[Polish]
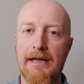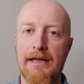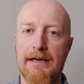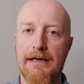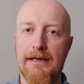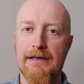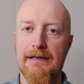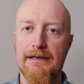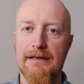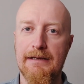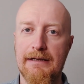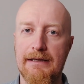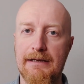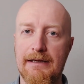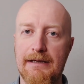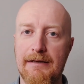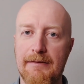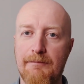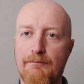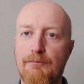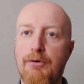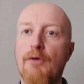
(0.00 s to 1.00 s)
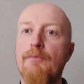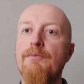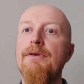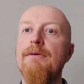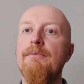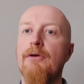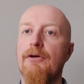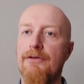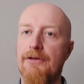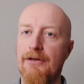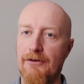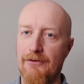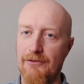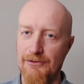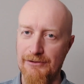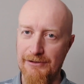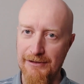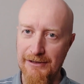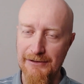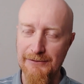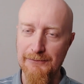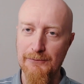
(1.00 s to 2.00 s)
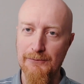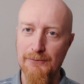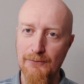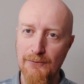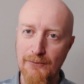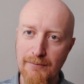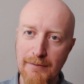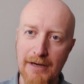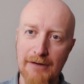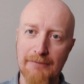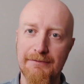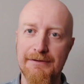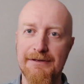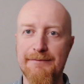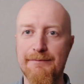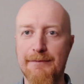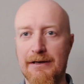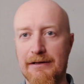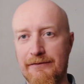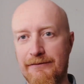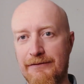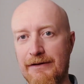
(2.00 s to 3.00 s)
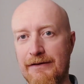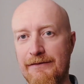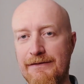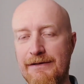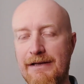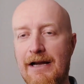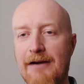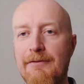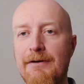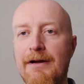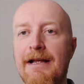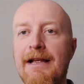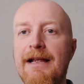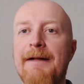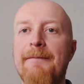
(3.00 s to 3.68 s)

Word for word: E, pomimo tego, że Jezus umarł i zmartwychwstał,